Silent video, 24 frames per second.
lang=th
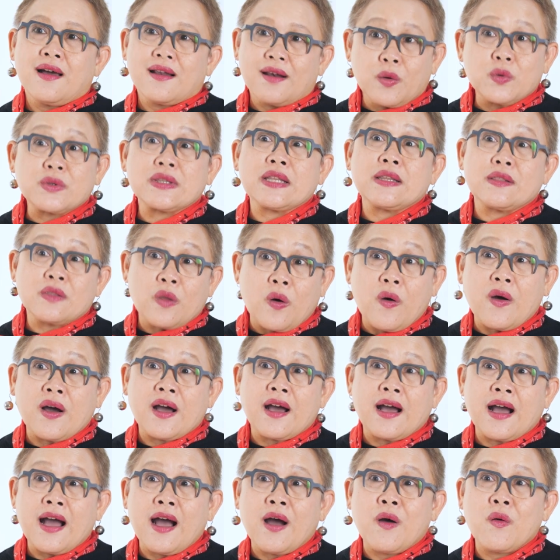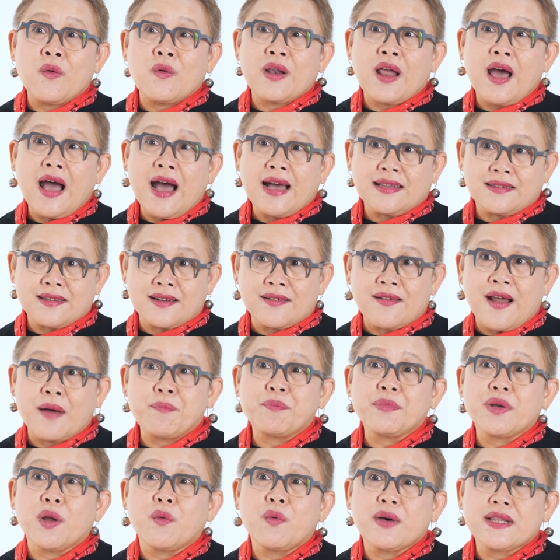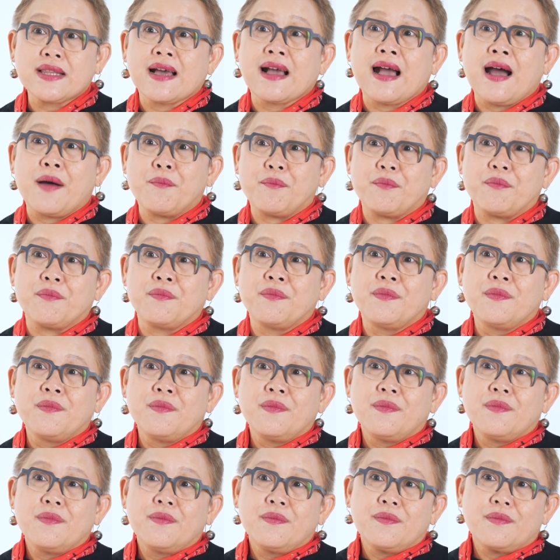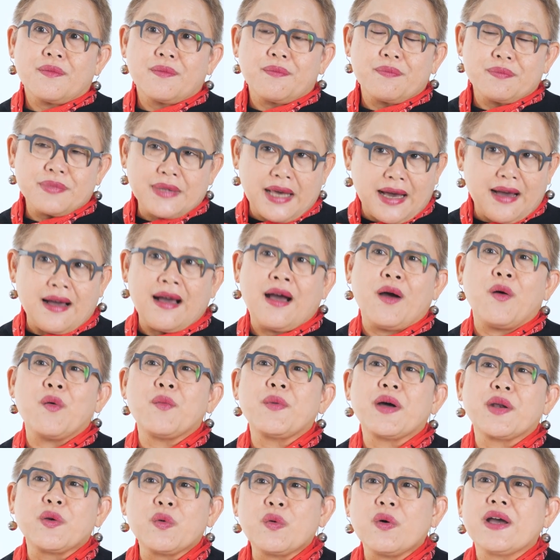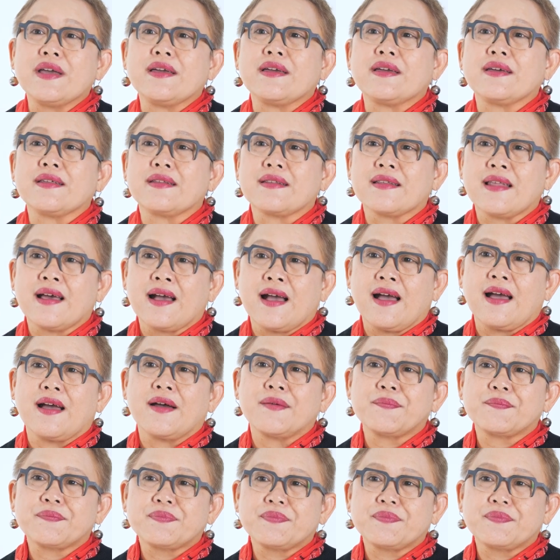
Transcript: เราติดต่อกับเขา และอาจจะรับนวัตกรรมจากเขามาด้วยนะคะ